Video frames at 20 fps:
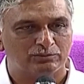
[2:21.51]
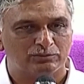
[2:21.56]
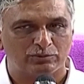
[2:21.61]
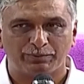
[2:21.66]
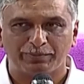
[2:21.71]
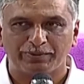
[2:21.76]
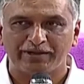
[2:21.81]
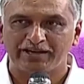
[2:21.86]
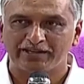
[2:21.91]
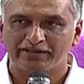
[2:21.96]

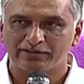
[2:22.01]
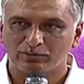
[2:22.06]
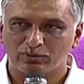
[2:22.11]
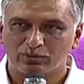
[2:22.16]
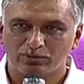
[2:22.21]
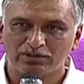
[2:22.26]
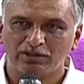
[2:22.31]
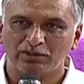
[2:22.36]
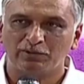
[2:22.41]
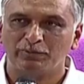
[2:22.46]
ముప్పై ఐదు
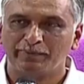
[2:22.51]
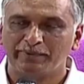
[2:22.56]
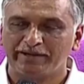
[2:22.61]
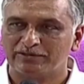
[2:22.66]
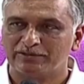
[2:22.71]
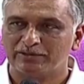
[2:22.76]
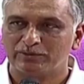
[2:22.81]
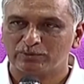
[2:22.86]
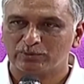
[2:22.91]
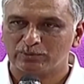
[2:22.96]
కోట్ల
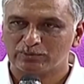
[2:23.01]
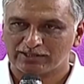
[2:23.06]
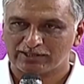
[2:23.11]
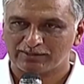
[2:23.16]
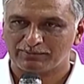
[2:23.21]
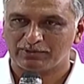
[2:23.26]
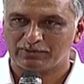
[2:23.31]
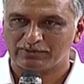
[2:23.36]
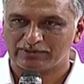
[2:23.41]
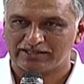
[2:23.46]
రూపాయలతో
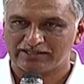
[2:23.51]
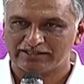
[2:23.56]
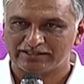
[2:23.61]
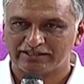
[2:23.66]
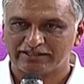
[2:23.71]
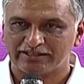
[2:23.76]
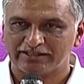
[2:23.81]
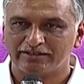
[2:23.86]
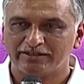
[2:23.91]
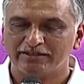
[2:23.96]
నూతన
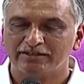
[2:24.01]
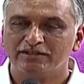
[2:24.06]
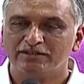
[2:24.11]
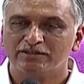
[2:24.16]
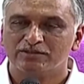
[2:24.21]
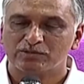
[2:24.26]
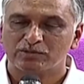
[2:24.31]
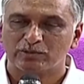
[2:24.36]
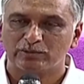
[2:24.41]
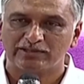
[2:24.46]
భవనానికి
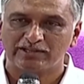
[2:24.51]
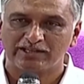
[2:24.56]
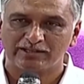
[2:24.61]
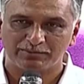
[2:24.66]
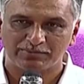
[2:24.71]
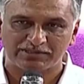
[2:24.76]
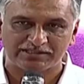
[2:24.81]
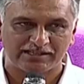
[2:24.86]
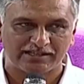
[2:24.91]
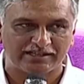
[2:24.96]

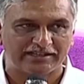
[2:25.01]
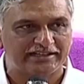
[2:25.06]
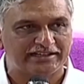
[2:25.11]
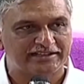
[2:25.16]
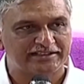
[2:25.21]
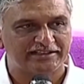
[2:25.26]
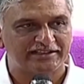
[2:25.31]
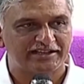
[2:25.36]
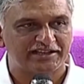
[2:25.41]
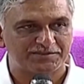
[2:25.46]
సుల్తాన్ బజార్
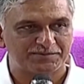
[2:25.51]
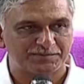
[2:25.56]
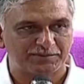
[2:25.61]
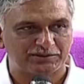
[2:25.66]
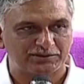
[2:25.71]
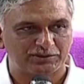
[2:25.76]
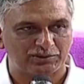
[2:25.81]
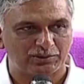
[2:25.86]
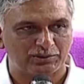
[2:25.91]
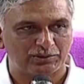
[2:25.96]
ఈఎన్టీ e
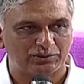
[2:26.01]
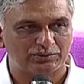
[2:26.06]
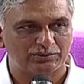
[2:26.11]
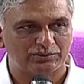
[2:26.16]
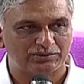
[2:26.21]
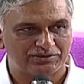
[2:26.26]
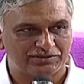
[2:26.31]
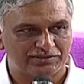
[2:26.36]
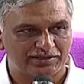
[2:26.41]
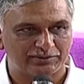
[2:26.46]
ఆసుపత్రిలో
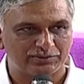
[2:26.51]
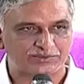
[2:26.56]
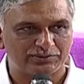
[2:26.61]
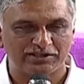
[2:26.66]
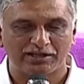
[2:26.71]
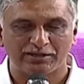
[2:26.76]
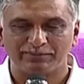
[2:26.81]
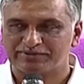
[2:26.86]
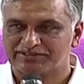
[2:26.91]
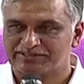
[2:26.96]

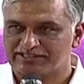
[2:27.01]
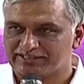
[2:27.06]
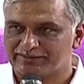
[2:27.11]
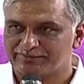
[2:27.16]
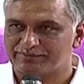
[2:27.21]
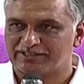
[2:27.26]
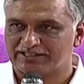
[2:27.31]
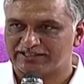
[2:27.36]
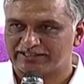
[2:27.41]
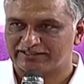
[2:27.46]
శంకుస్థాపన
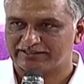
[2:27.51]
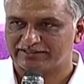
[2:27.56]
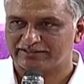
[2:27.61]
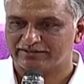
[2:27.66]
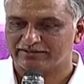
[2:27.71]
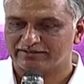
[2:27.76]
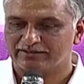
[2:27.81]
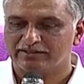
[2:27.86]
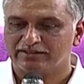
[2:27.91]
చేయడం జరిగింది